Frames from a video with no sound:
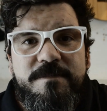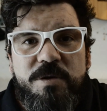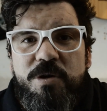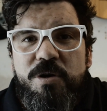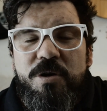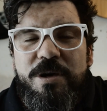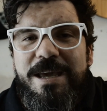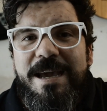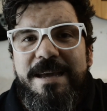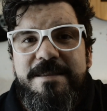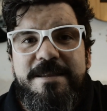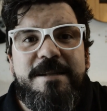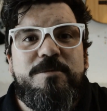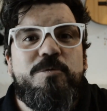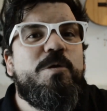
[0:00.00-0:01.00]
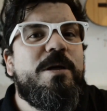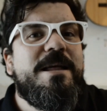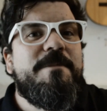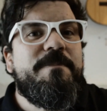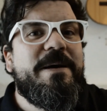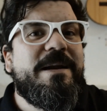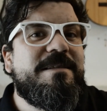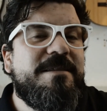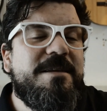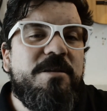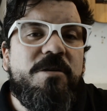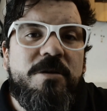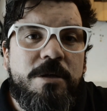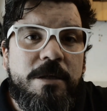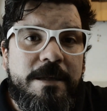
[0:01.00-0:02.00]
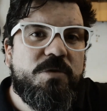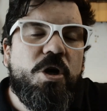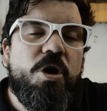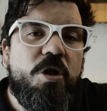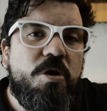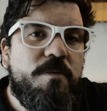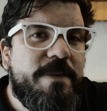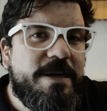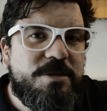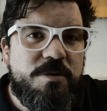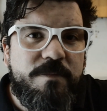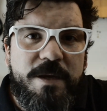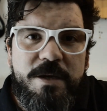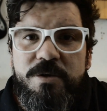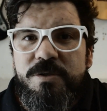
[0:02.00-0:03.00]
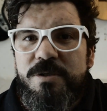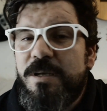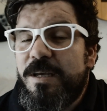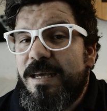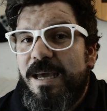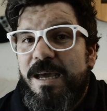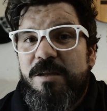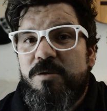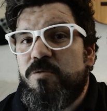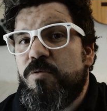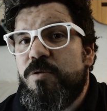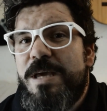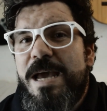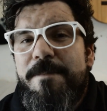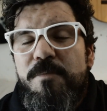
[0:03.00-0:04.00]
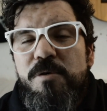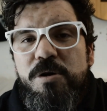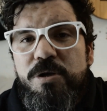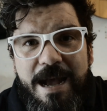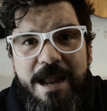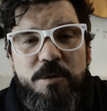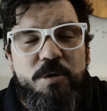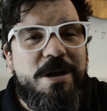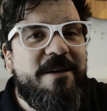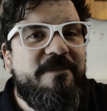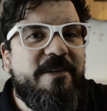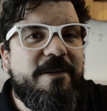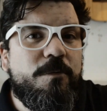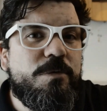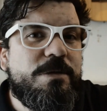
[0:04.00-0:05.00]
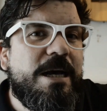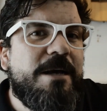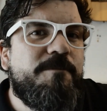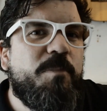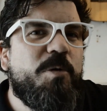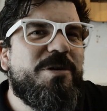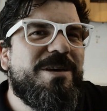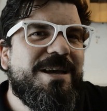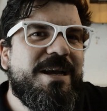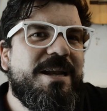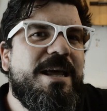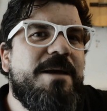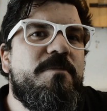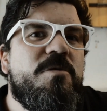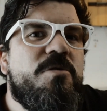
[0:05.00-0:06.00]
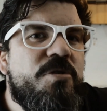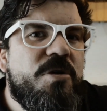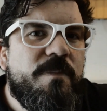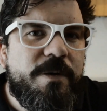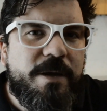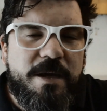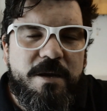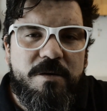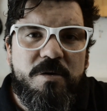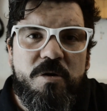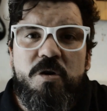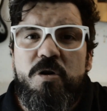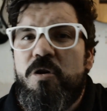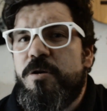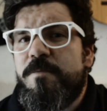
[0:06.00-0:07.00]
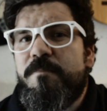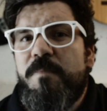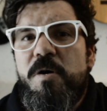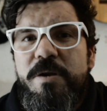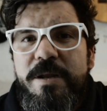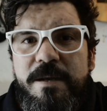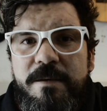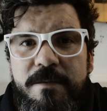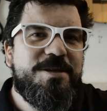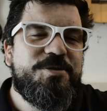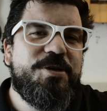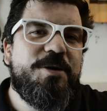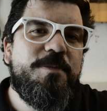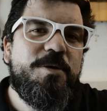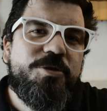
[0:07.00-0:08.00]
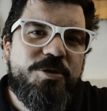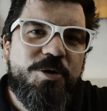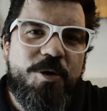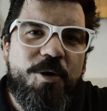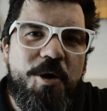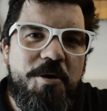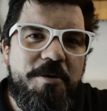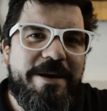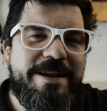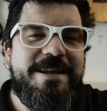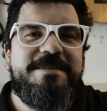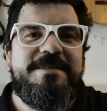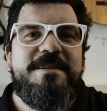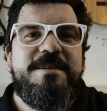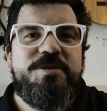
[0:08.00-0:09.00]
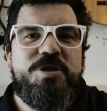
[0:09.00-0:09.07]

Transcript: yo creo que a esta altura del partido todos más o menos estudiamos algo en la facultad porque queremos, no porque nos lo imponen, somos jóvenes,